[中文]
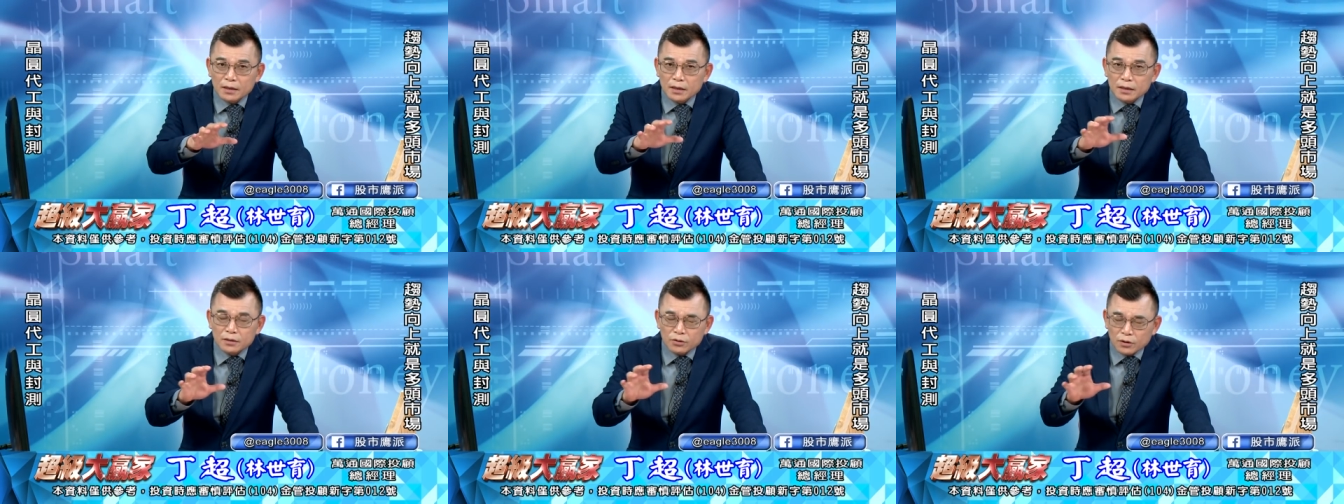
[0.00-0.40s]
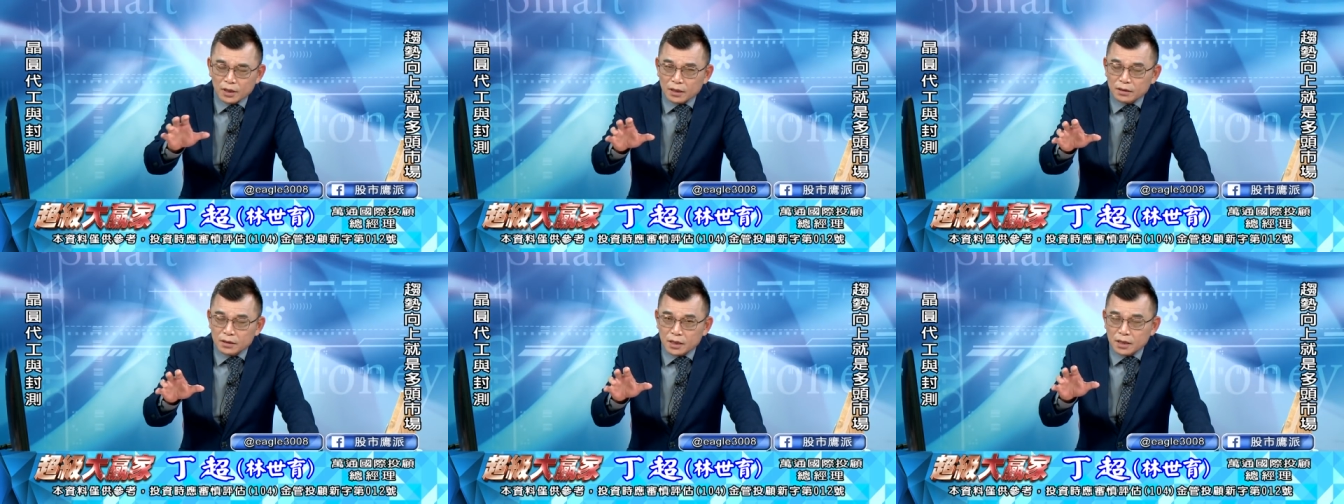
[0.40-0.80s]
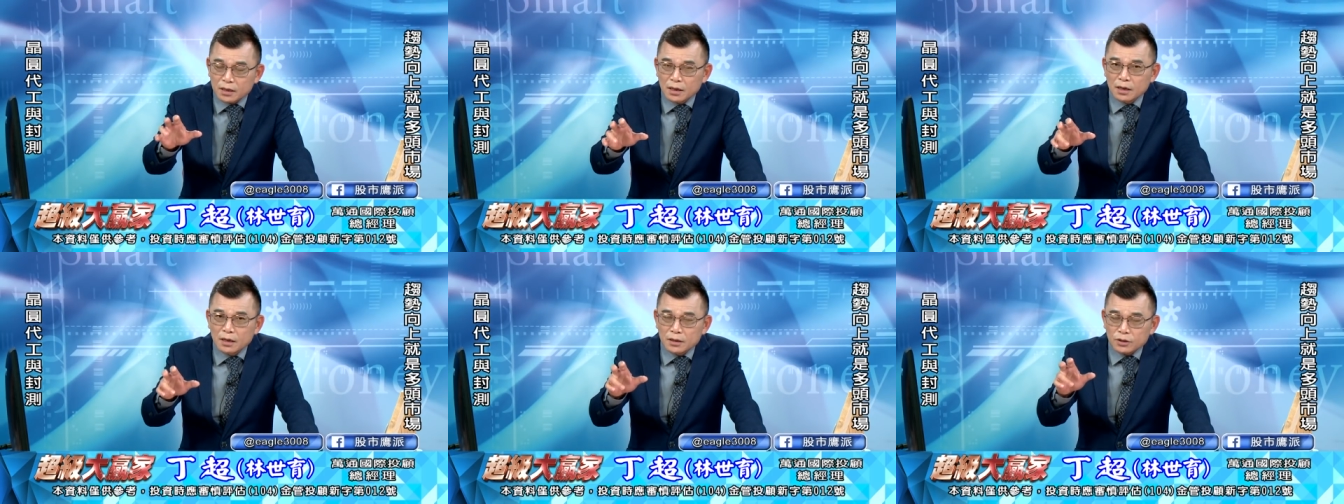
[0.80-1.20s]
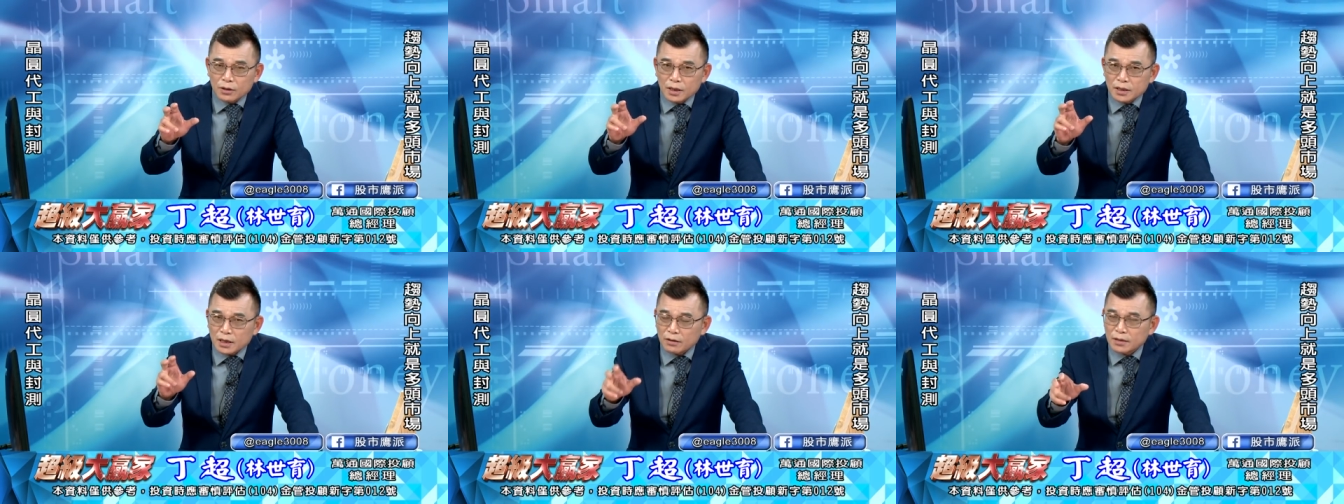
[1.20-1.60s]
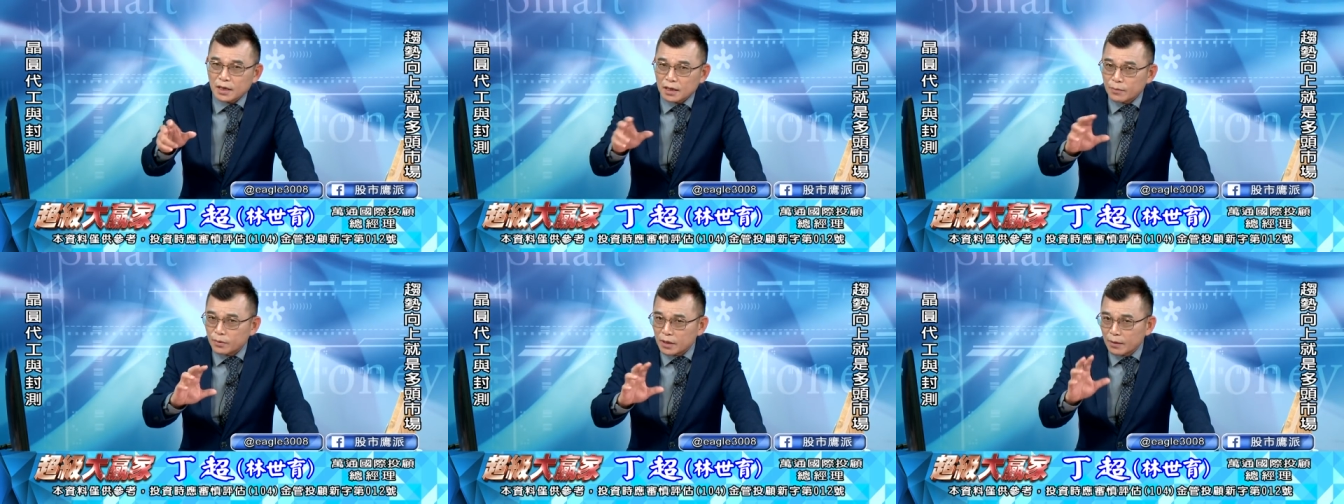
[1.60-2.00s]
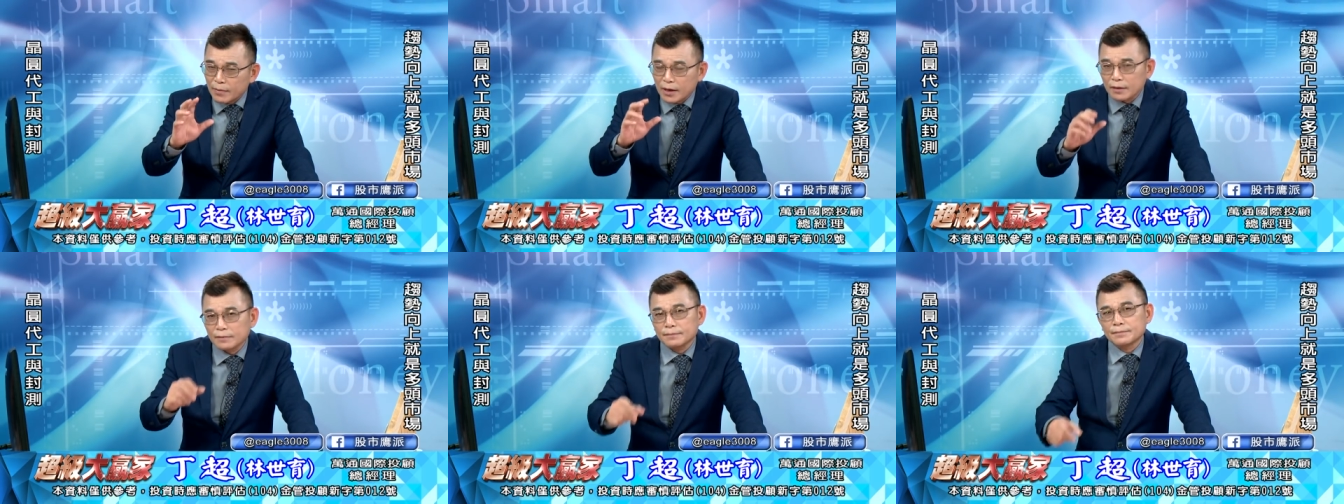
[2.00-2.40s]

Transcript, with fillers: 你昨天低，昨天早上也不要卖，